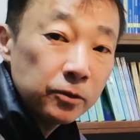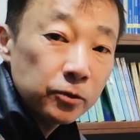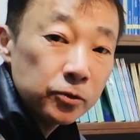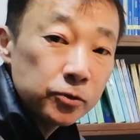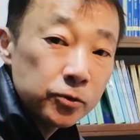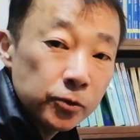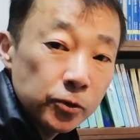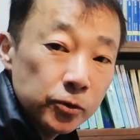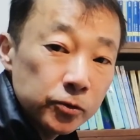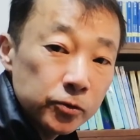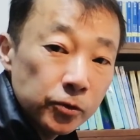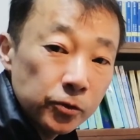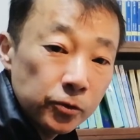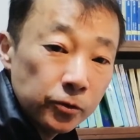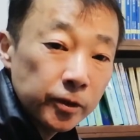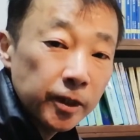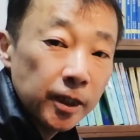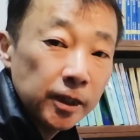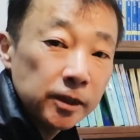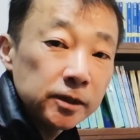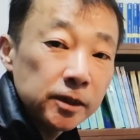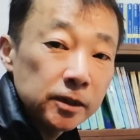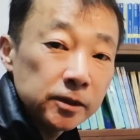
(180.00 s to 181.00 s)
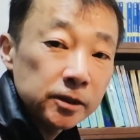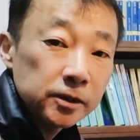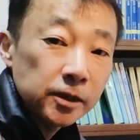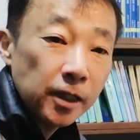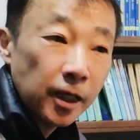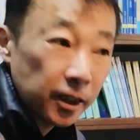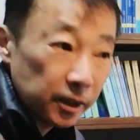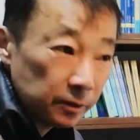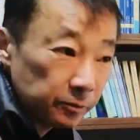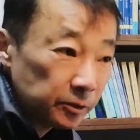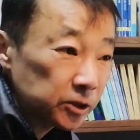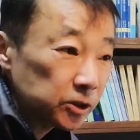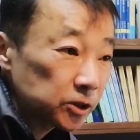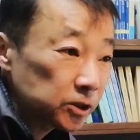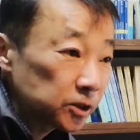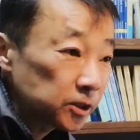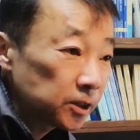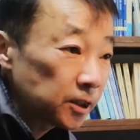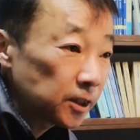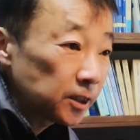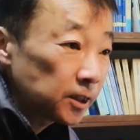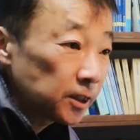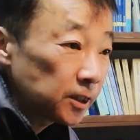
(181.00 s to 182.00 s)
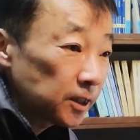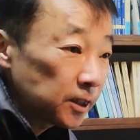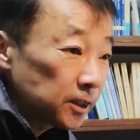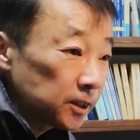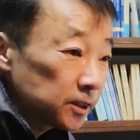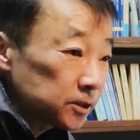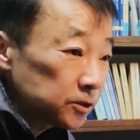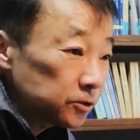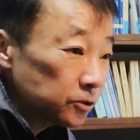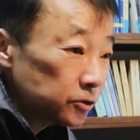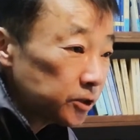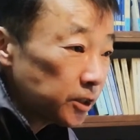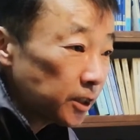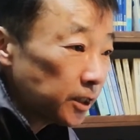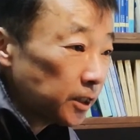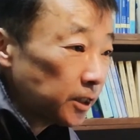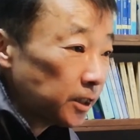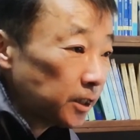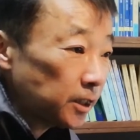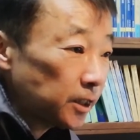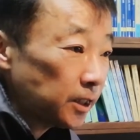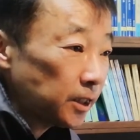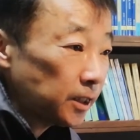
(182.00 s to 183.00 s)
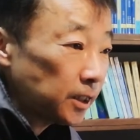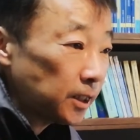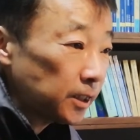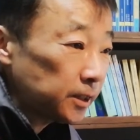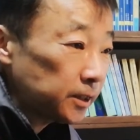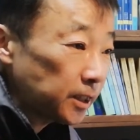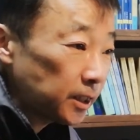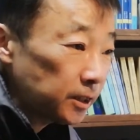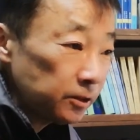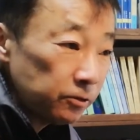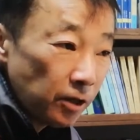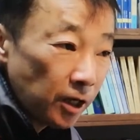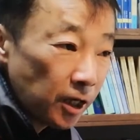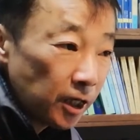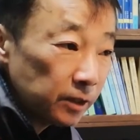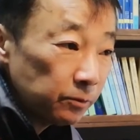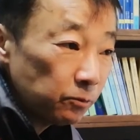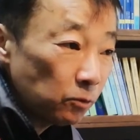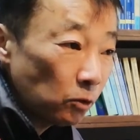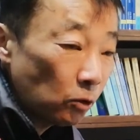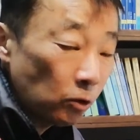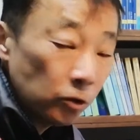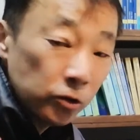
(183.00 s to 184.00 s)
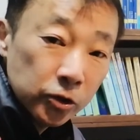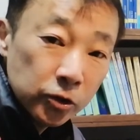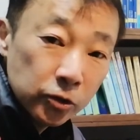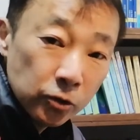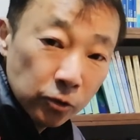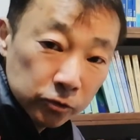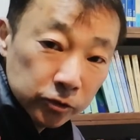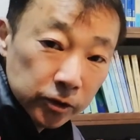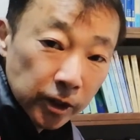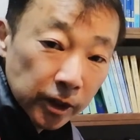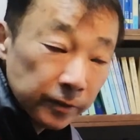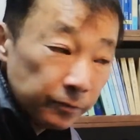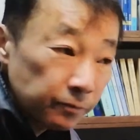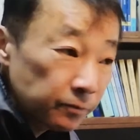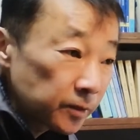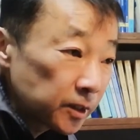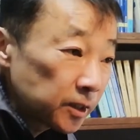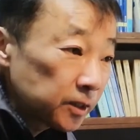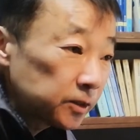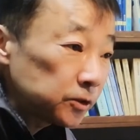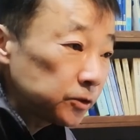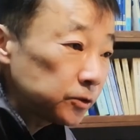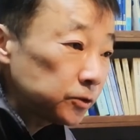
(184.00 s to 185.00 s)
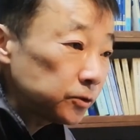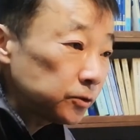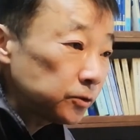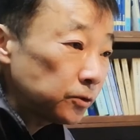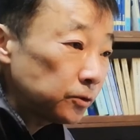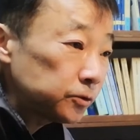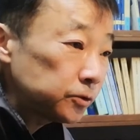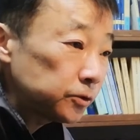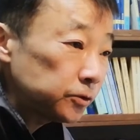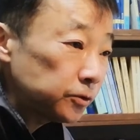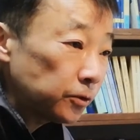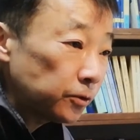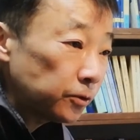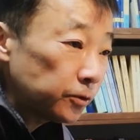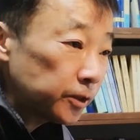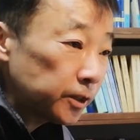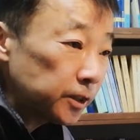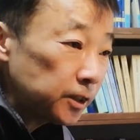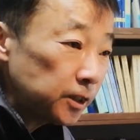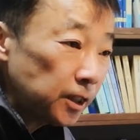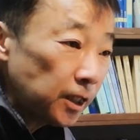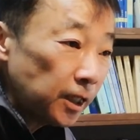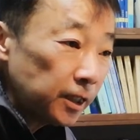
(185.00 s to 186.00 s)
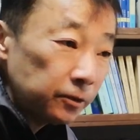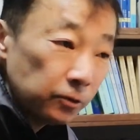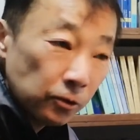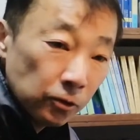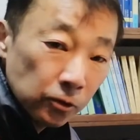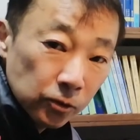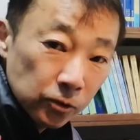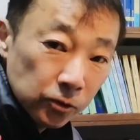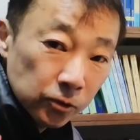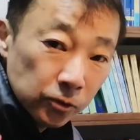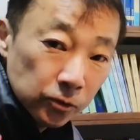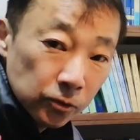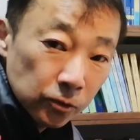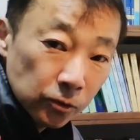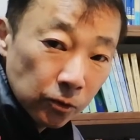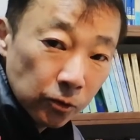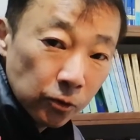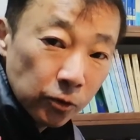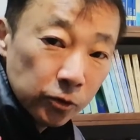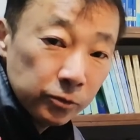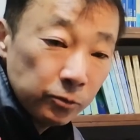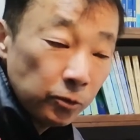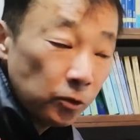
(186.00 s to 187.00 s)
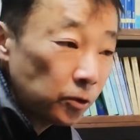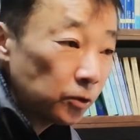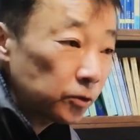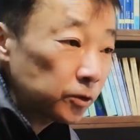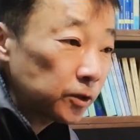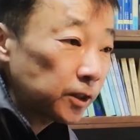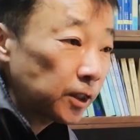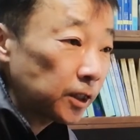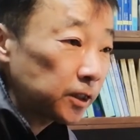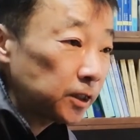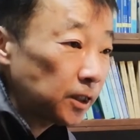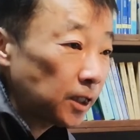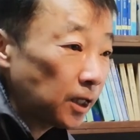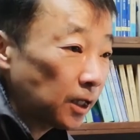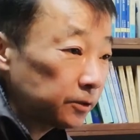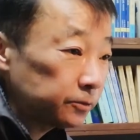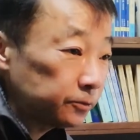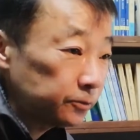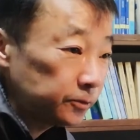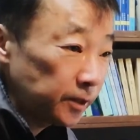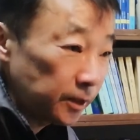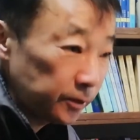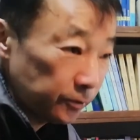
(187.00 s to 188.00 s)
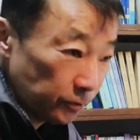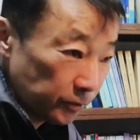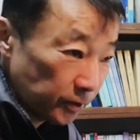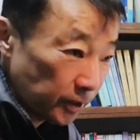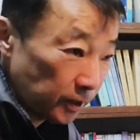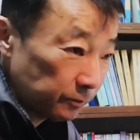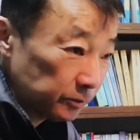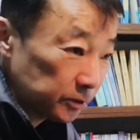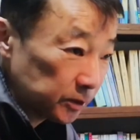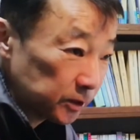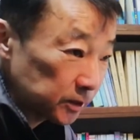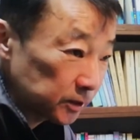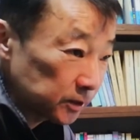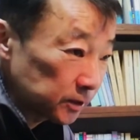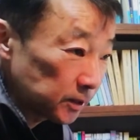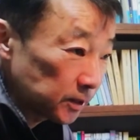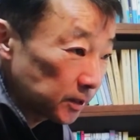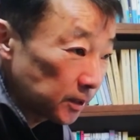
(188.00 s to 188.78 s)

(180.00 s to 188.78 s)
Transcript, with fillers: の長城の建設に入ります。そして、えー、敵の範囲も広くなり、中国領以外のところにも敵が増えるようになります。